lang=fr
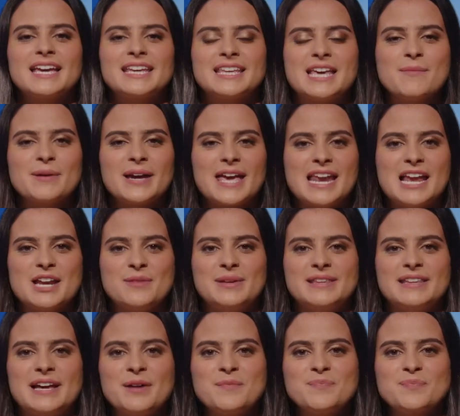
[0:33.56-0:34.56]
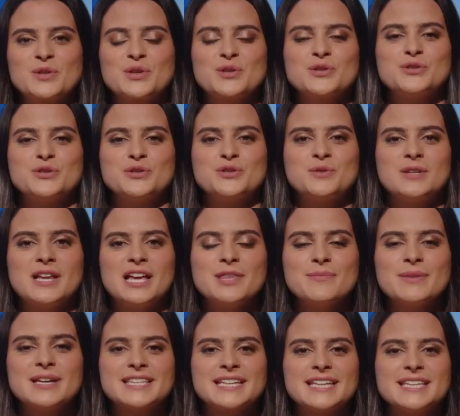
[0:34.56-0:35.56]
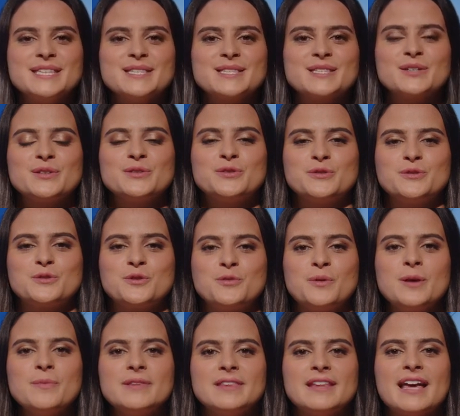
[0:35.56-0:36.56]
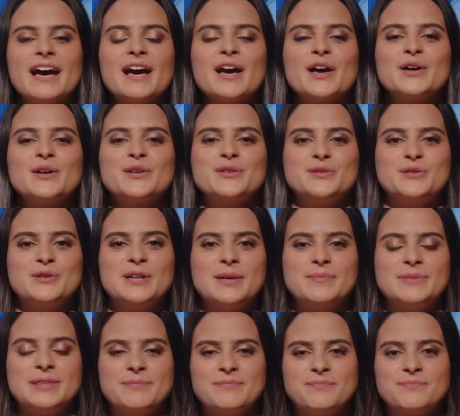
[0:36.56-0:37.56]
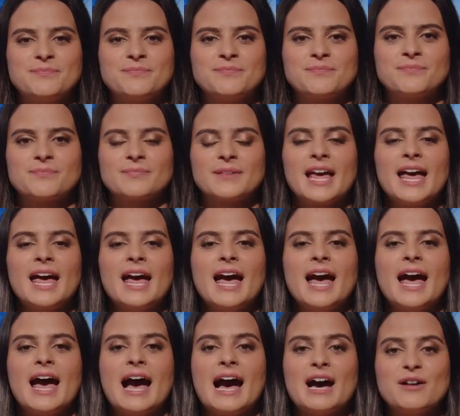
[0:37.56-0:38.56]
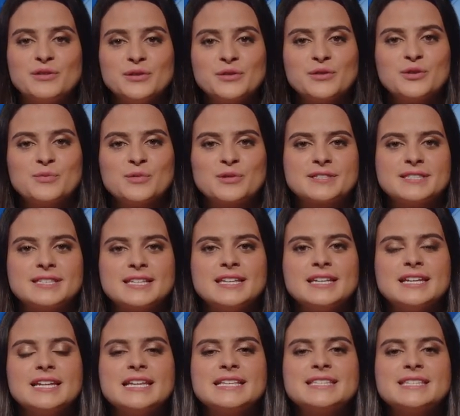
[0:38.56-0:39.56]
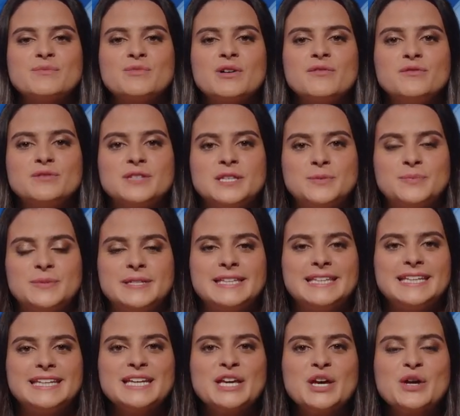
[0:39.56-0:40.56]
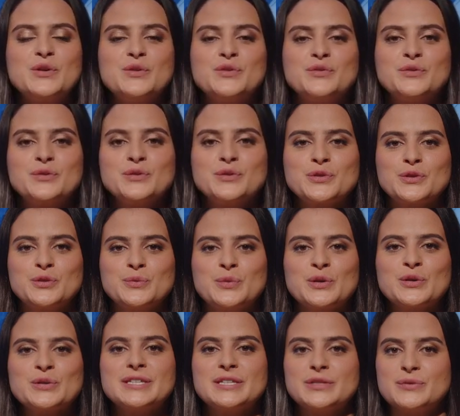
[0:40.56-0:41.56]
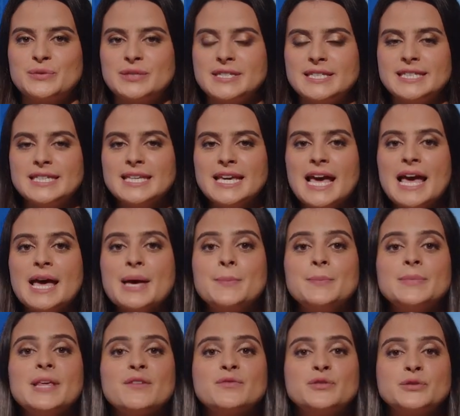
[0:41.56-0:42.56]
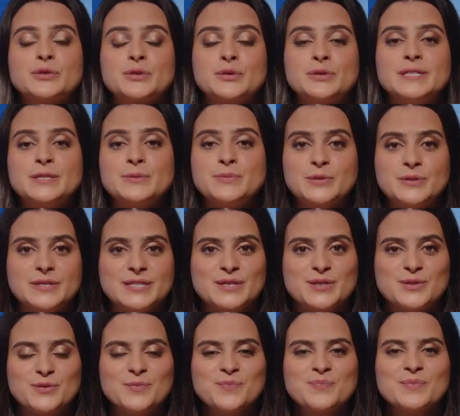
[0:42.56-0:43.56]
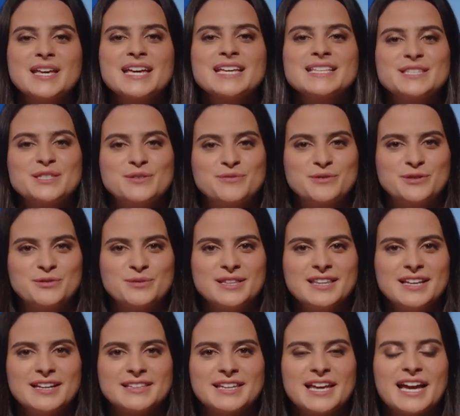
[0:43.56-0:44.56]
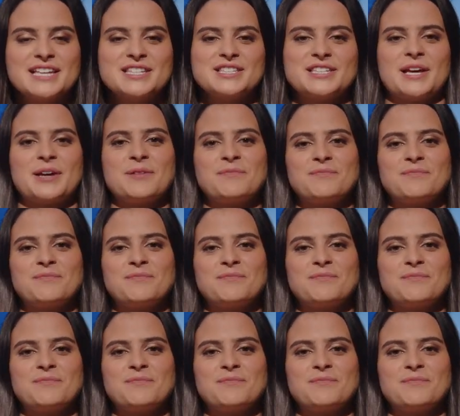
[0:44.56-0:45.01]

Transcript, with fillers: Gabrielle Almeida. Je suis l'animatrice de ce webinaire de l'ABI. Avant de commencer, laissez-moi vous expliquer le fonctionnement des outils mis à votre disposition si vous souhaitez interagir.